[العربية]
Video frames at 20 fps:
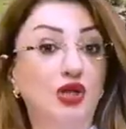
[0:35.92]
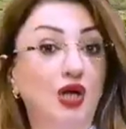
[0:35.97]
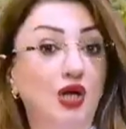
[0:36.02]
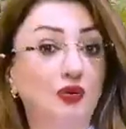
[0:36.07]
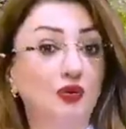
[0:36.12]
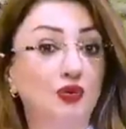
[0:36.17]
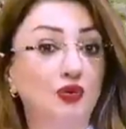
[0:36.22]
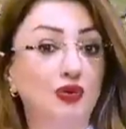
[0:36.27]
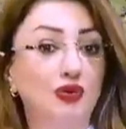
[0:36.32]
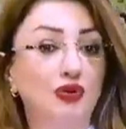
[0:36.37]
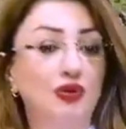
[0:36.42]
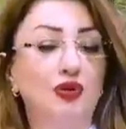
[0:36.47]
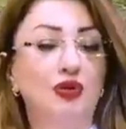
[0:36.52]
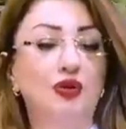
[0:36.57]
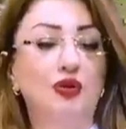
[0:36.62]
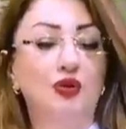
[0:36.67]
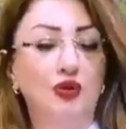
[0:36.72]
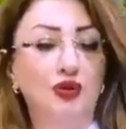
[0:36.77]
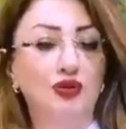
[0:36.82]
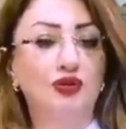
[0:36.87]
شحرور
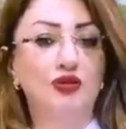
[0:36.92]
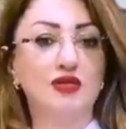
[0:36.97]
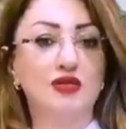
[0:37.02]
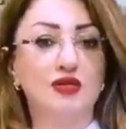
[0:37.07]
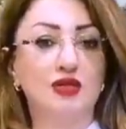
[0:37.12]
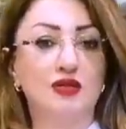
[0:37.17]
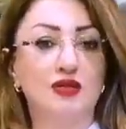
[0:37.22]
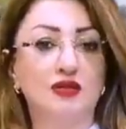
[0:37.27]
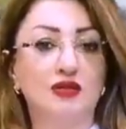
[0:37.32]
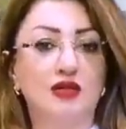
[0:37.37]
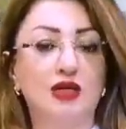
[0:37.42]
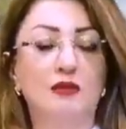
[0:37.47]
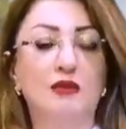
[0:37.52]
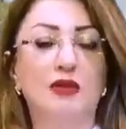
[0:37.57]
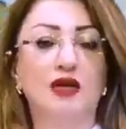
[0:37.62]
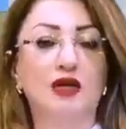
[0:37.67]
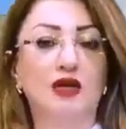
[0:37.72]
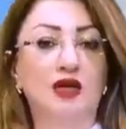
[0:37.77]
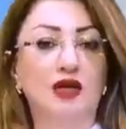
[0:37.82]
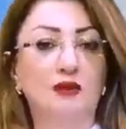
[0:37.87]
كردستان
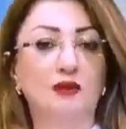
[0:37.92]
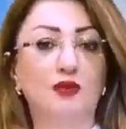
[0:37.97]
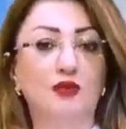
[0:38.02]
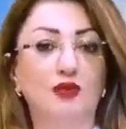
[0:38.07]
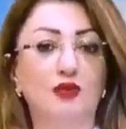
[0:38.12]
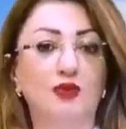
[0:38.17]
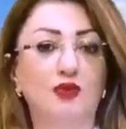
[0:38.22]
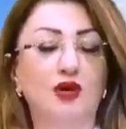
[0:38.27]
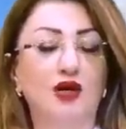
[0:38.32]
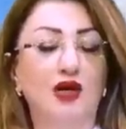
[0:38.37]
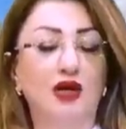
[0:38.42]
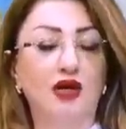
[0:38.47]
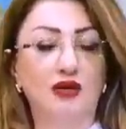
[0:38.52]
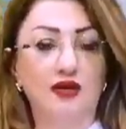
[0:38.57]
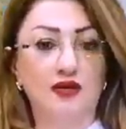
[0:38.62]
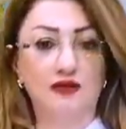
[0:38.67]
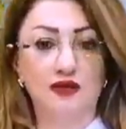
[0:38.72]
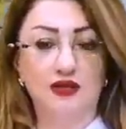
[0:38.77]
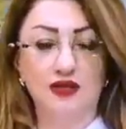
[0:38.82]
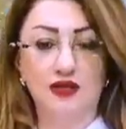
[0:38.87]
كما لقبه
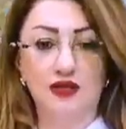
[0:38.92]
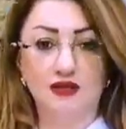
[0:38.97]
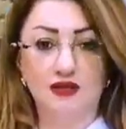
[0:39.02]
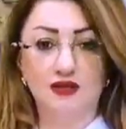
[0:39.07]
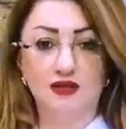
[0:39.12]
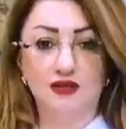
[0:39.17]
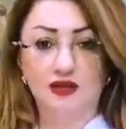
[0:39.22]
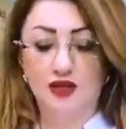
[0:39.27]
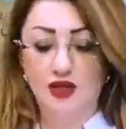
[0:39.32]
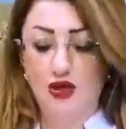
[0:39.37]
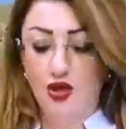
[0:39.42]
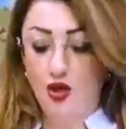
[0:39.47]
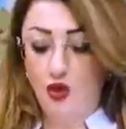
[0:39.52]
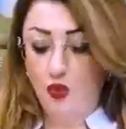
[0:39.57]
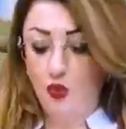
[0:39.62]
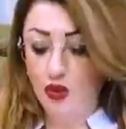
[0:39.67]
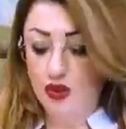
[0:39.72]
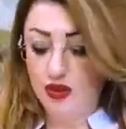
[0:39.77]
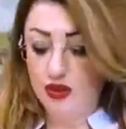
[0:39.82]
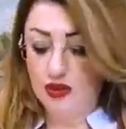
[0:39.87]
الكثيرين
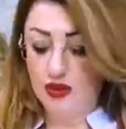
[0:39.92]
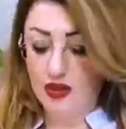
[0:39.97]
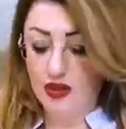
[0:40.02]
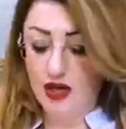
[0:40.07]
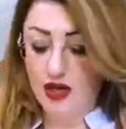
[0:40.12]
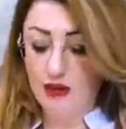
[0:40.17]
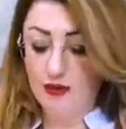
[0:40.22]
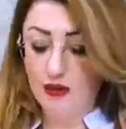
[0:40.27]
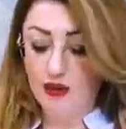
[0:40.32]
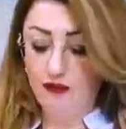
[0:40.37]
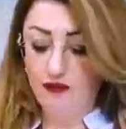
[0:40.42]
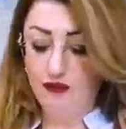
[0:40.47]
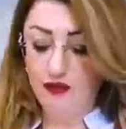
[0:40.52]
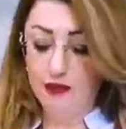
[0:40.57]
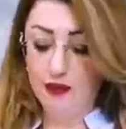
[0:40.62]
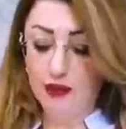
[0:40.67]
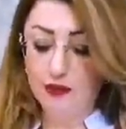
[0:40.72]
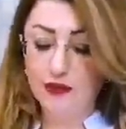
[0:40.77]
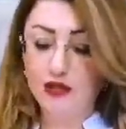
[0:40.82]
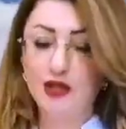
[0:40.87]
ولد عام
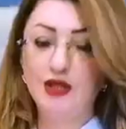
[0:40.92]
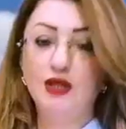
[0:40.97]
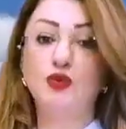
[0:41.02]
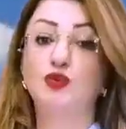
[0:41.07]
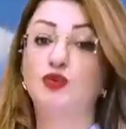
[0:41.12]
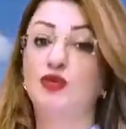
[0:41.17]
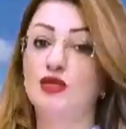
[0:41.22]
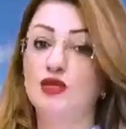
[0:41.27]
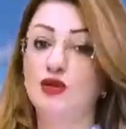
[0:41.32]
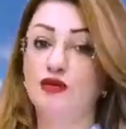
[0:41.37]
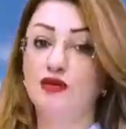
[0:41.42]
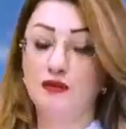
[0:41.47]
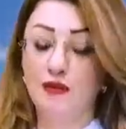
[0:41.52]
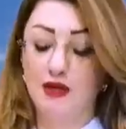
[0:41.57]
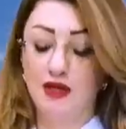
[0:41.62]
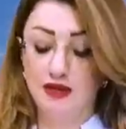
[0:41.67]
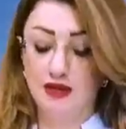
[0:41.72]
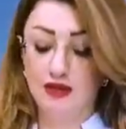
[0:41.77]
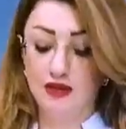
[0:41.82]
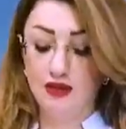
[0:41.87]

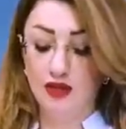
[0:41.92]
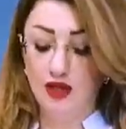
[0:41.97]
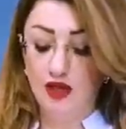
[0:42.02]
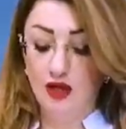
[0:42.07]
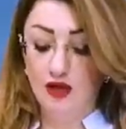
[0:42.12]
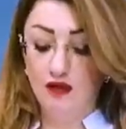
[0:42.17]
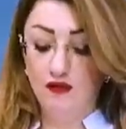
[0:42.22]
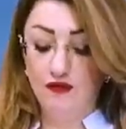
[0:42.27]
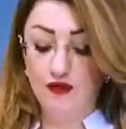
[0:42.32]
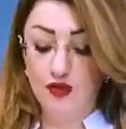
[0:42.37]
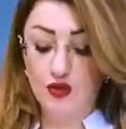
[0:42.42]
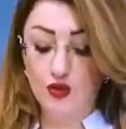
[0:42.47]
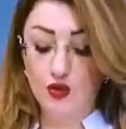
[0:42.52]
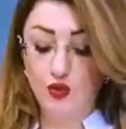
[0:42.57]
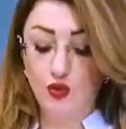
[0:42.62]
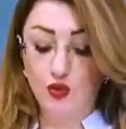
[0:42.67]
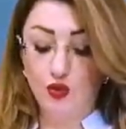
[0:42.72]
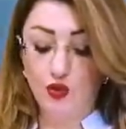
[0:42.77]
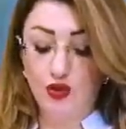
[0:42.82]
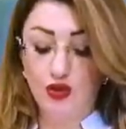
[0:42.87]
1889 في
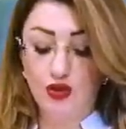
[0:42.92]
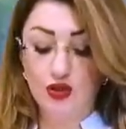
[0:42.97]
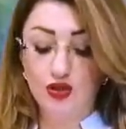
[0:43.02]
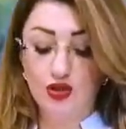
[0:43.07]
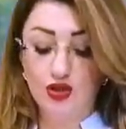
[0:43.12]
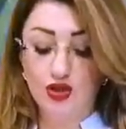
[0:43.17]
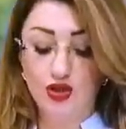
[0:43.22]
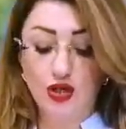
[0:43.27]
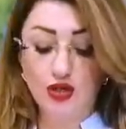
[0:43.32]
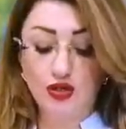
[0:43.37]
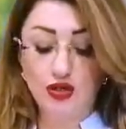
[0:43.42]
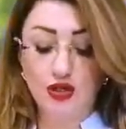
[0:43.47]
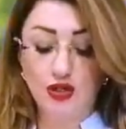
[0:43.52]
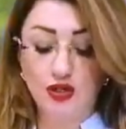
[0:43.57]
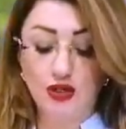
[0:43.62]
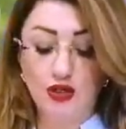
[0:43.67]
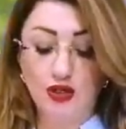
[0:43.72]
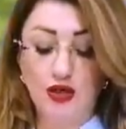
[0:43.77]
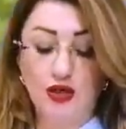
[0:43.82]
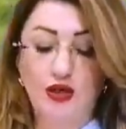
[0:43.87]
سهول
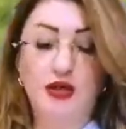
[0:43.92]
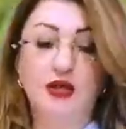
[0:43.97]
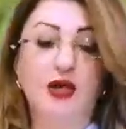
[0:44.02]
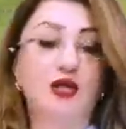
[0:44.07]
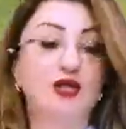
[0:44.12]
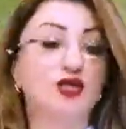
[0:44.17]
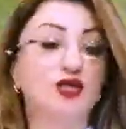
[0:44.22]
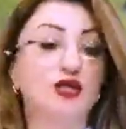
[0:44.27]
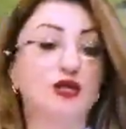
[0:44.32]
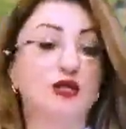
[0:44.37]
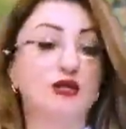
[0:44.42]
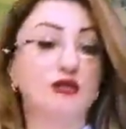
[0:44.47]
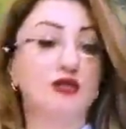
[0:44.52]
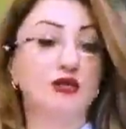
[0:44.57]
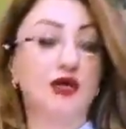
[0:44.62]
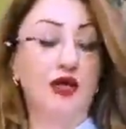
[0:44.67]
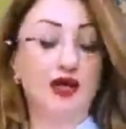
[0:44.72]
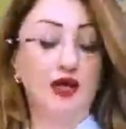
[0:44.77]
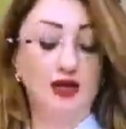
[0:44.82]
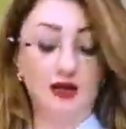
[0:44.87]
تشارشلي لعشيرة
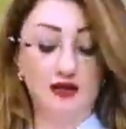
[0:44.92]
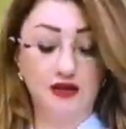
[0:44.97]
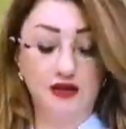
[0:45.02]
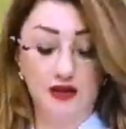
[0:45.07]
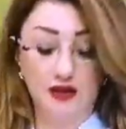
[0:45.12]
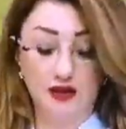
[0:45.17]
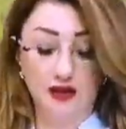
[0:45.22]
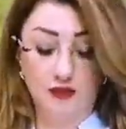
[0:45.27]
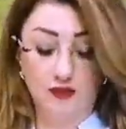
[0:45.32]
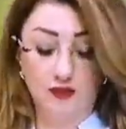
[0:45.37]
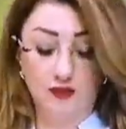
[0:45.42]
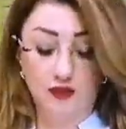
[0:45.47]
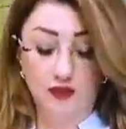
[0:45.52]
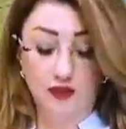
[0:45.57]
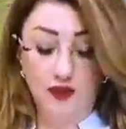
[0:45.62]
الهركية